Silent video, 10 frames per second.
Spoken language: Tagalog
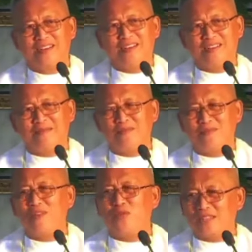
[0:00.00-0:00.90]
Ah,
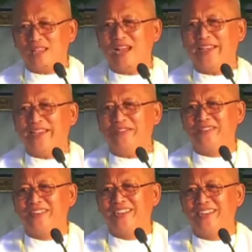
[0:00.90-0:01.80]
hay gyud.
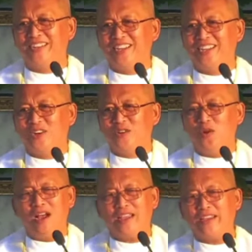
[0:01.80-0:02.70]

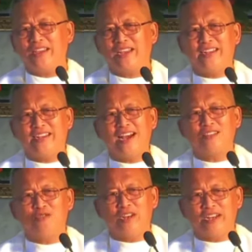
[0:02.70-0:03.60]
Wa gyud
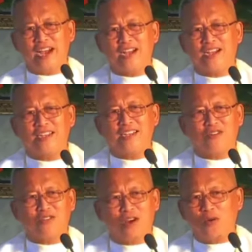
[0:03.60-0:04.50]
kandidatong dagan
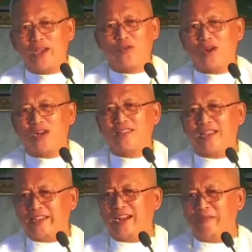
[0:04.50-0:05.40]
karon nga way kwarta
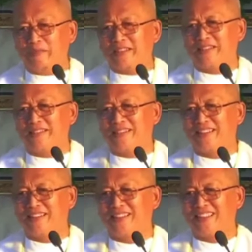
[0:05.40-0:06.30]
ang gigamit.
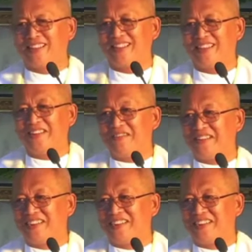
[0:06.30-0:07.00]
No.